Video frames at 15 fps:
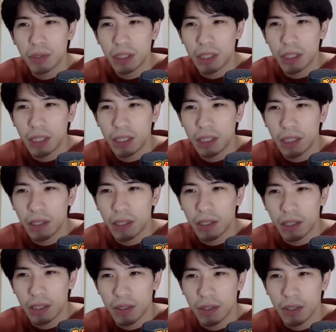う試合展
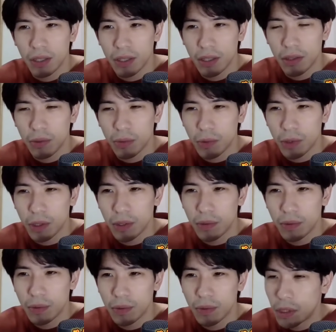開にはなったと思う
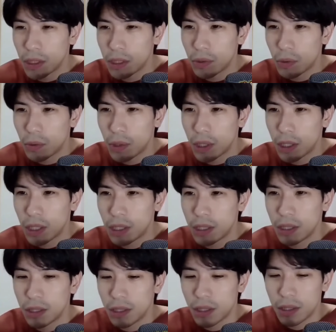けど今季そこは改
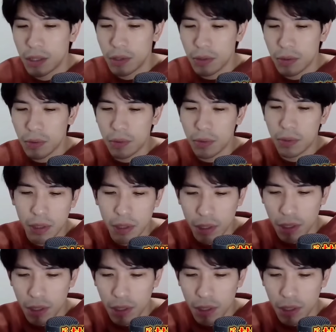善されてそう